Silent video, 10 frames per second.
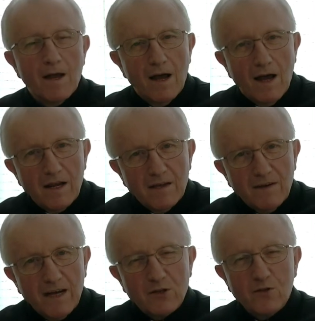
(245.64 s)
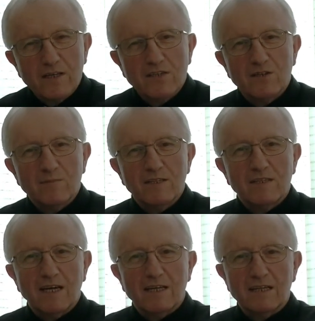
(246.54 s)
ale warto je sobie
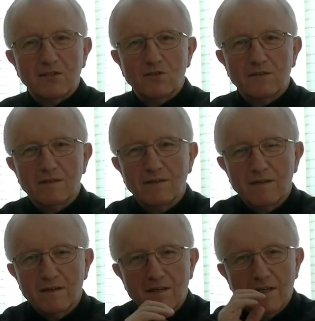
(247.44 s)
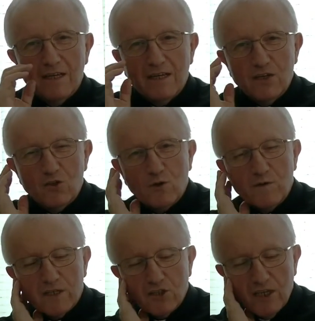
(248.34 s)
zadać. I
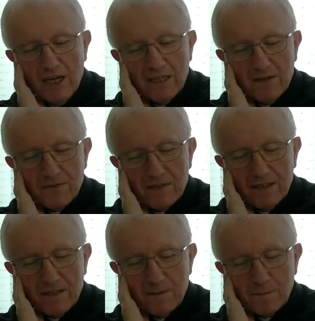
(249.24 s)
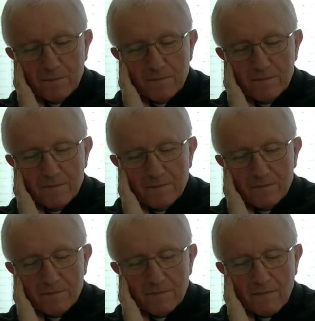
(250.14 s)
człowiek siada wtedy
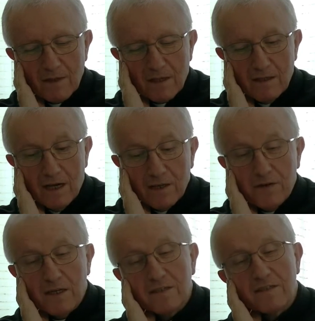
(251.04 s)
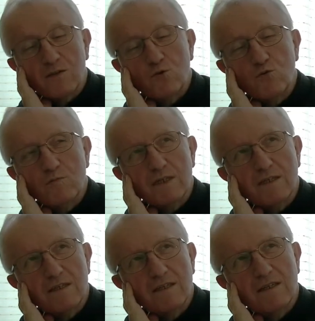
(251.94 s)
na chwilę zadumy,
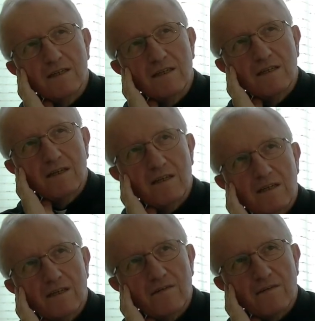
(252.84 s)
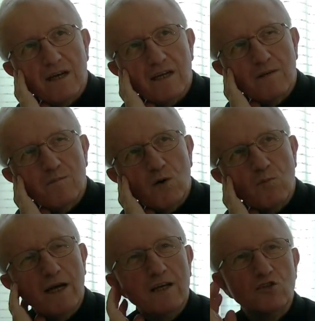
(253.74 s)
w takim
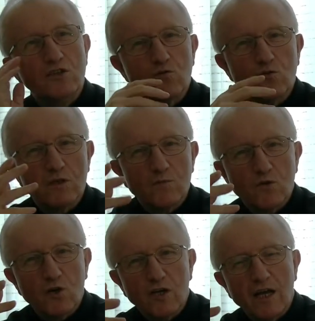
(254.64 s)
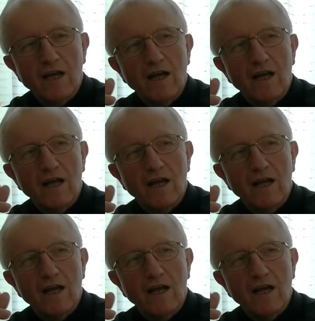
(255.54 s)
momencie, w którym trochę